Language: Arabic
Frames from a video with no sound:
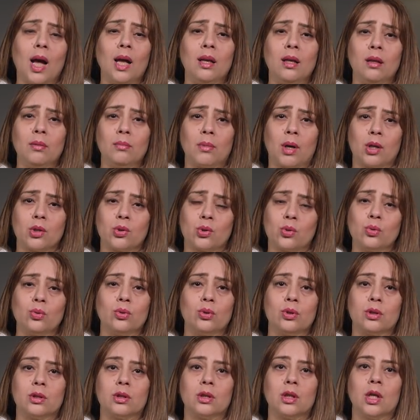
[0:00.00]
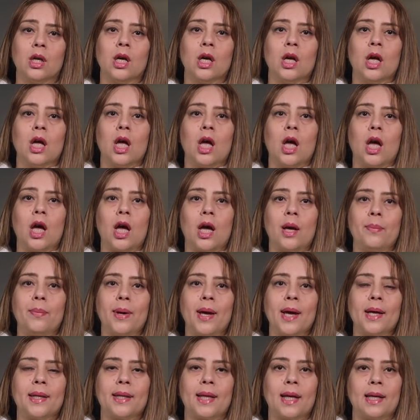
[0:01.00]
هل المقصود
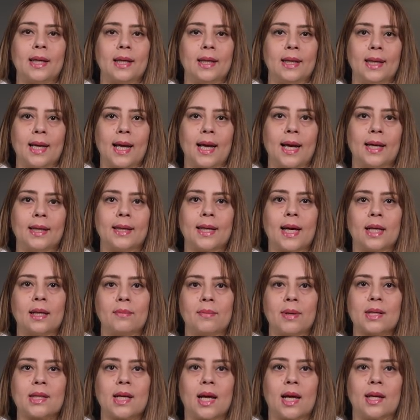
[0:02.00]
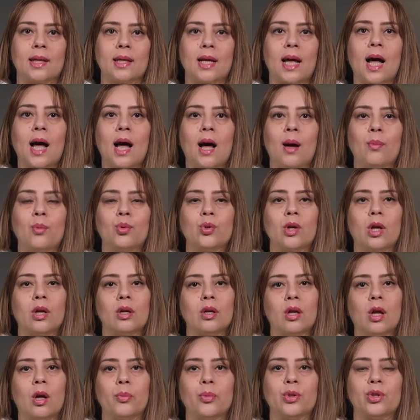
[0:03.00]
عبادة لله يعني مثلا أعبد
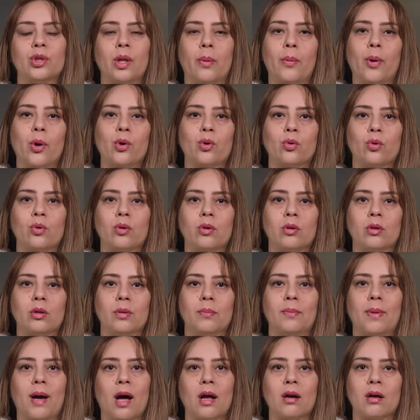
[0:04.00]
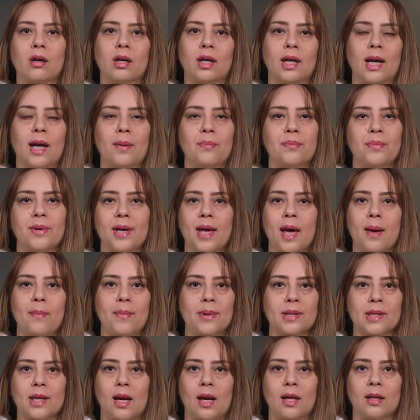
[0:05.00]
الله بالتبرك بعرق الأنبياء
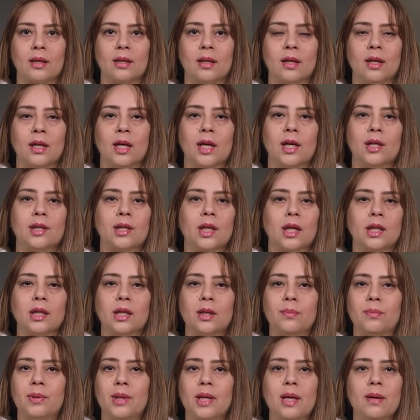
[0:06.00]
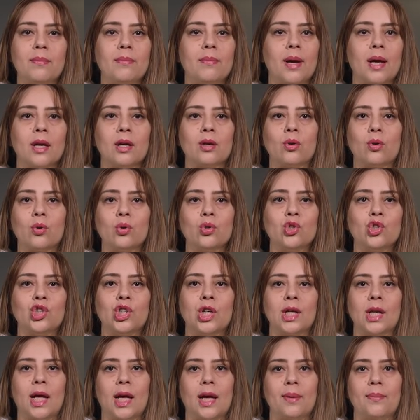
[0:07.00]
مثلا طيب ليه ما
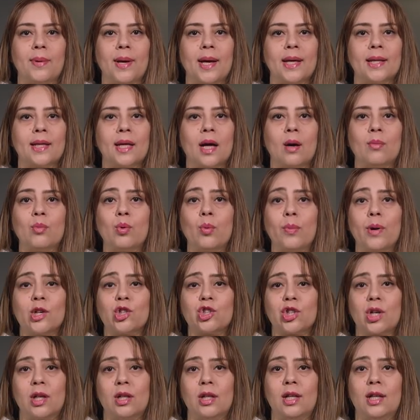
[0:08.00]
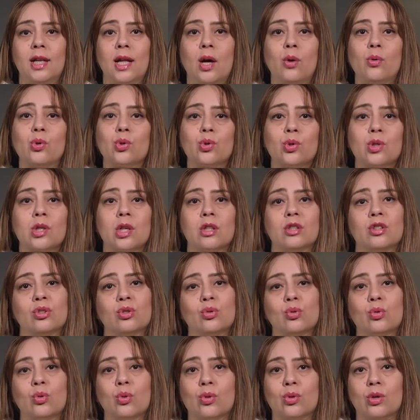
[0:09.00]
يكونش العبادة مباشرة لله وخصوصا أن
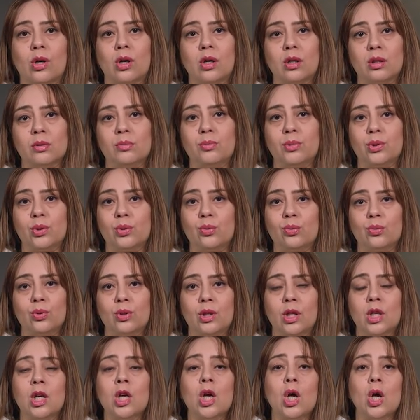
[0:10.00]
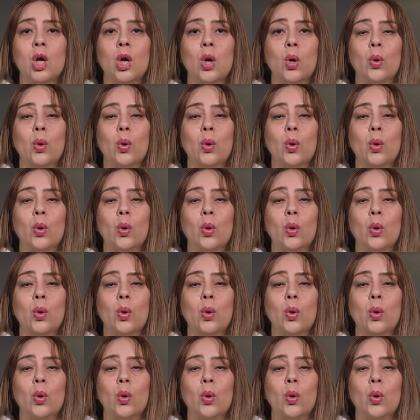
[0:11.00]
القرآن بيقول